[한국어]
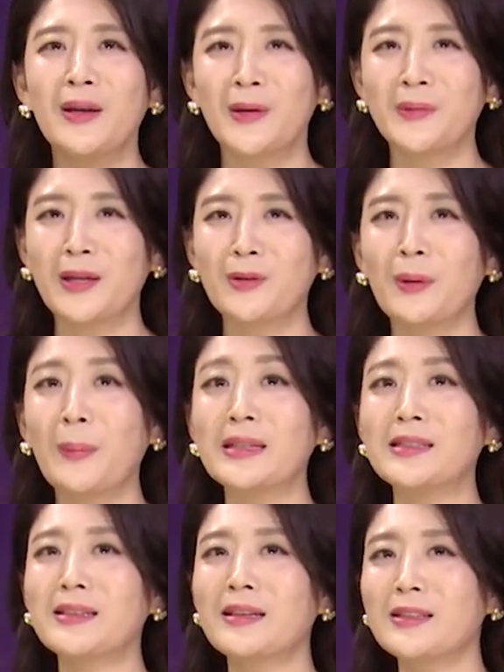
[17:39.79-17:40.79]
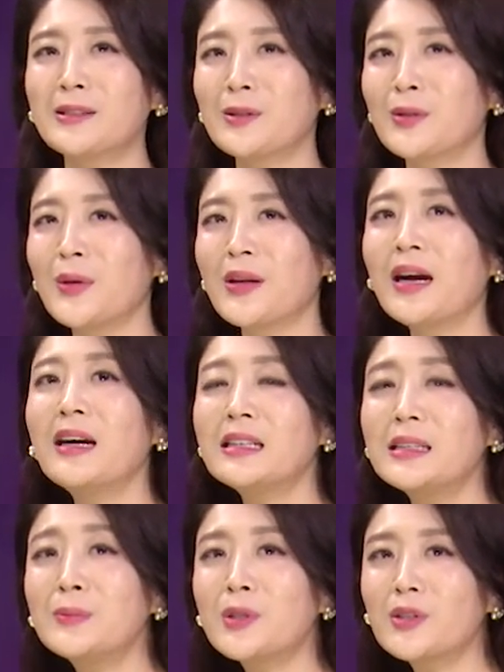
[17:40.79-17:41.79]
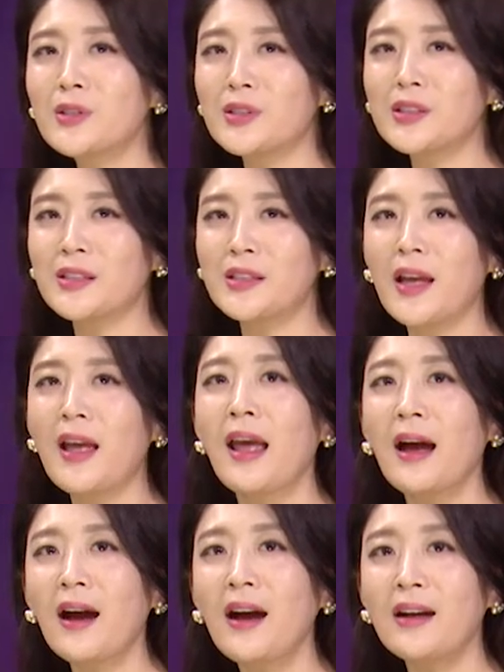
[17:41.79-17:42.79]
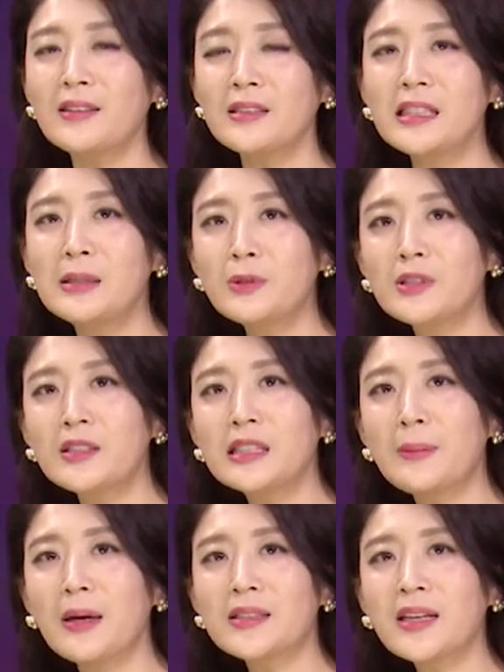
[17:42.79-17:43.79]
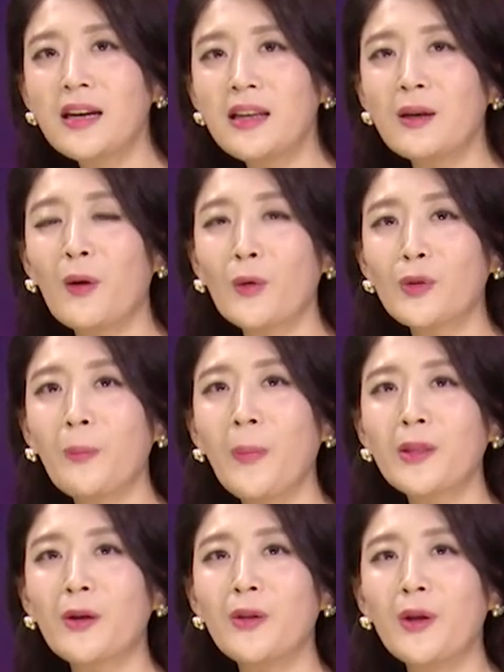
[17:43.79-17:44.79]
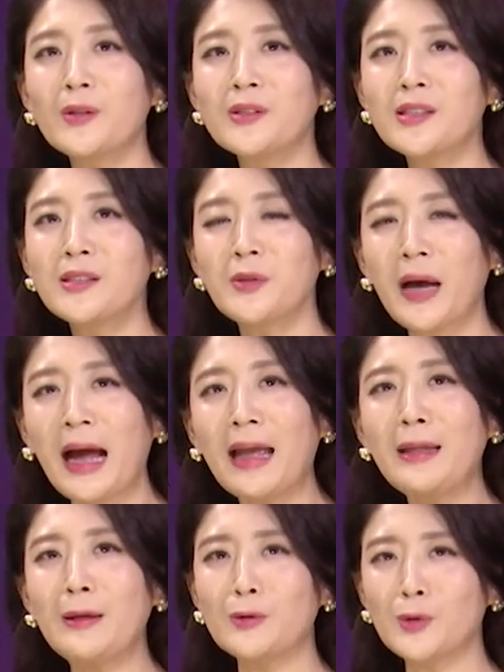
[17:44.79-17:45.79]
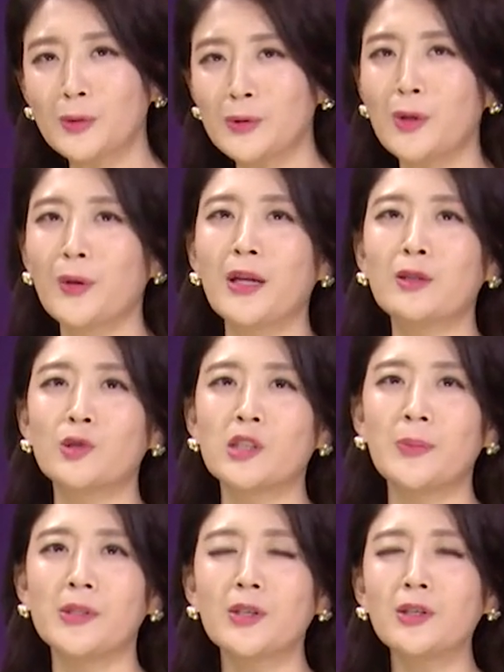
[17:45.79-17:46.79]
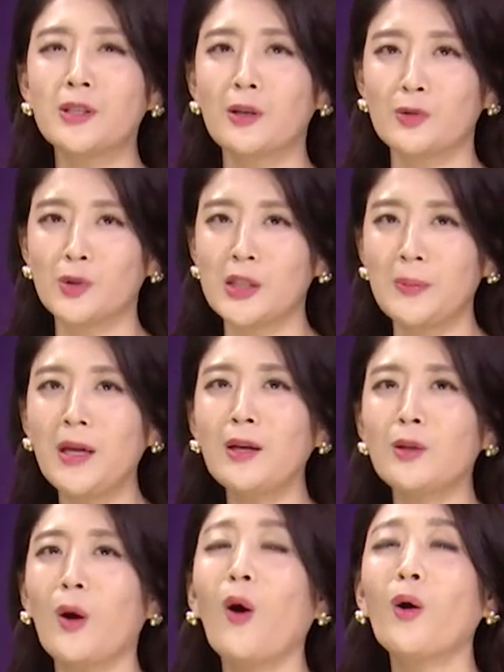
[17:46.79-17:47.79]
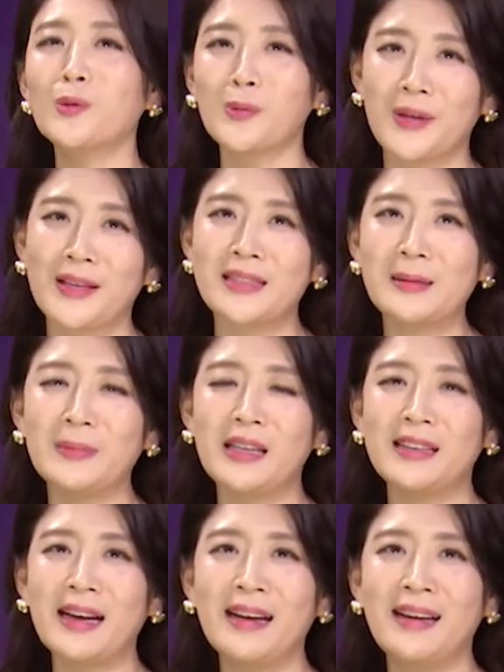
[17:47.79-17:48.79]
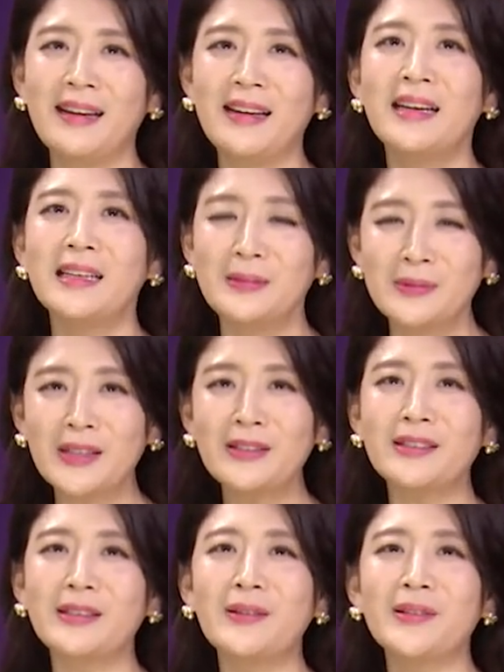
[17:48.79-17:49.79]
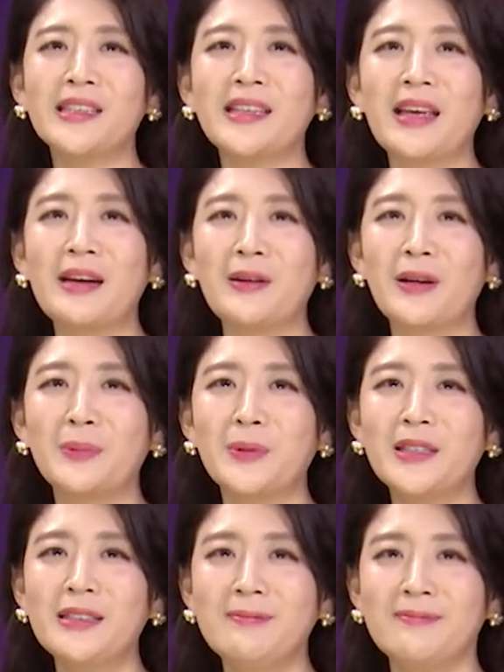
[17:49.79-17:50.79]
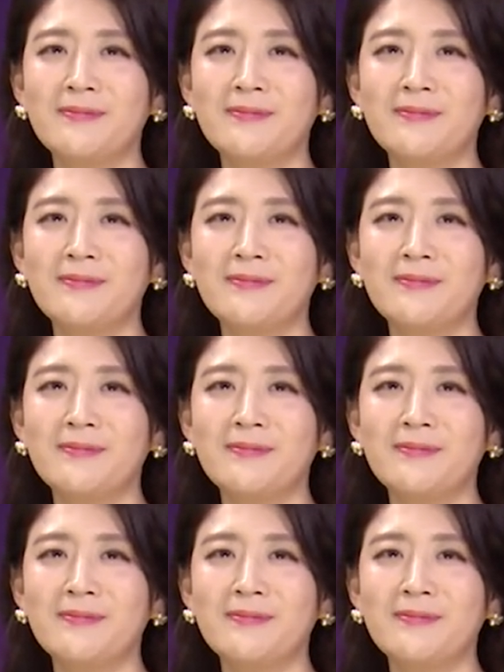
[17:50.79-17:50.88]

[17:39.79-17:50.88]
여러분 얘도 마찬가지로 저희가 음성 들으실 때 아, 질문 듣자마자 이거 어떤 패턴이었지? 저희 아이디어 조금 정리해 주시면서 들어주시면 더 좋겠습니다. 음성 듣고 오실게요, 여러분.